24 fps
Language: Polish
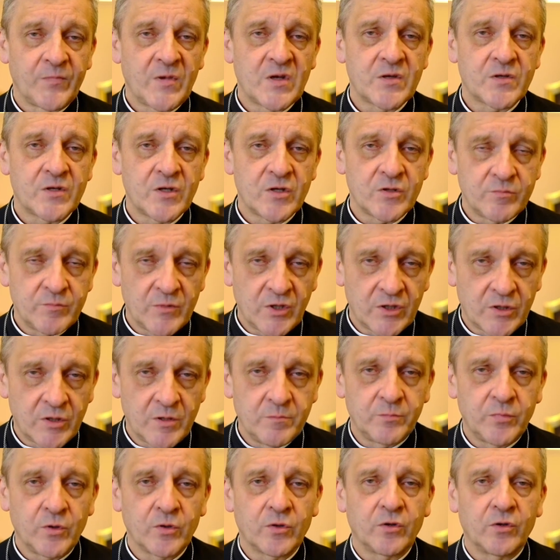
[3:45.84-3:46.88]
Jesteśmy
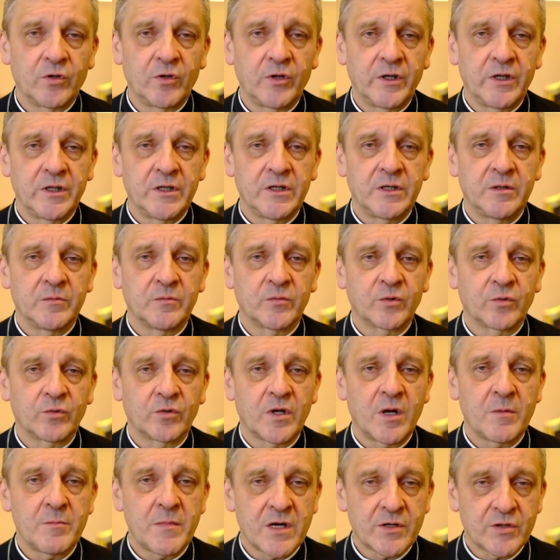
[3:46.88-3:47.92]
tym pokoleniem,
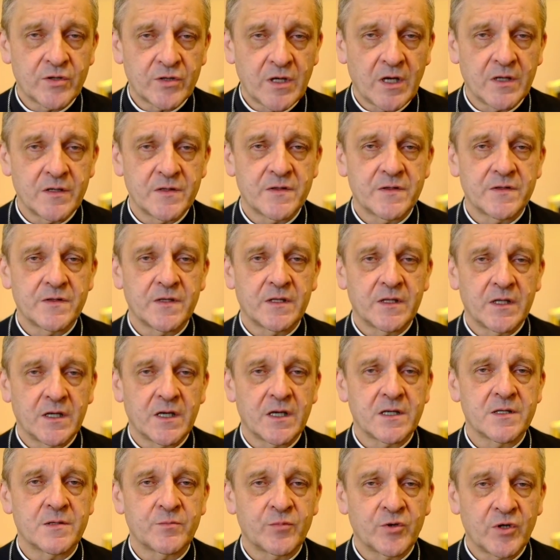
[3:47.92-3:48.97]
które ma szansę
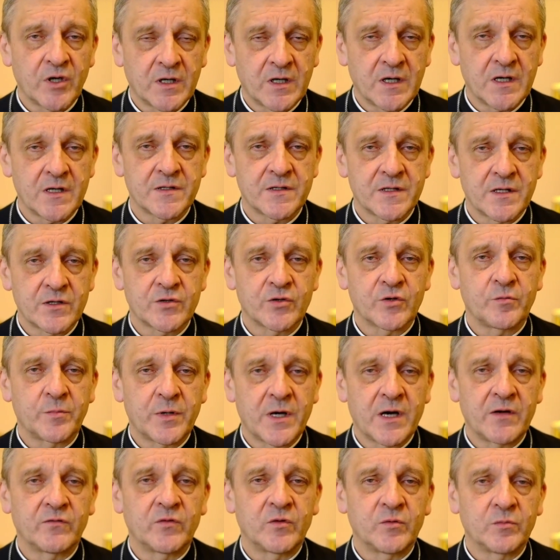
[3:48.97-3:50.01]
teraz przekazać to
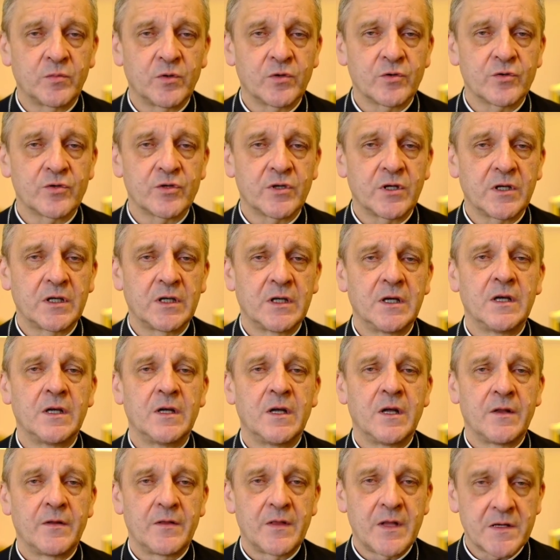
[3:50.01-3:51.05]
prawo Boże
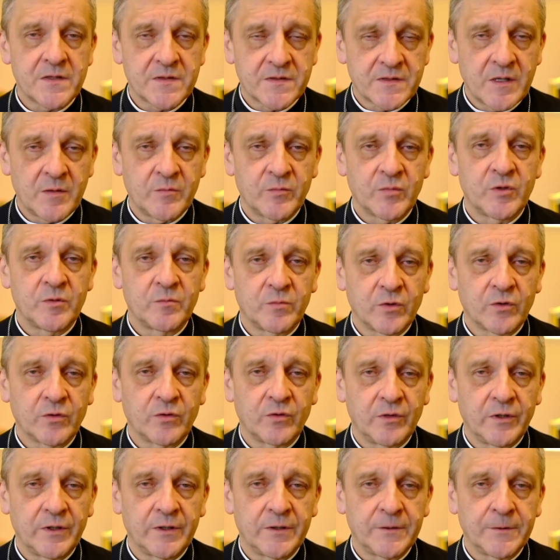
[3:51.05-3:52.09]
następnym
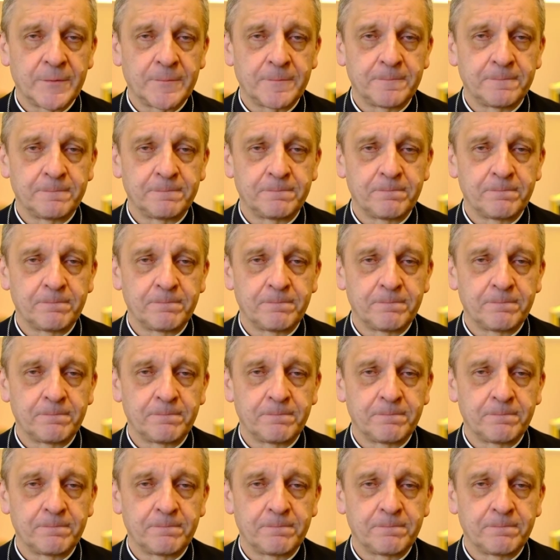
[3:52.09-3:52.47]
pokoleniom.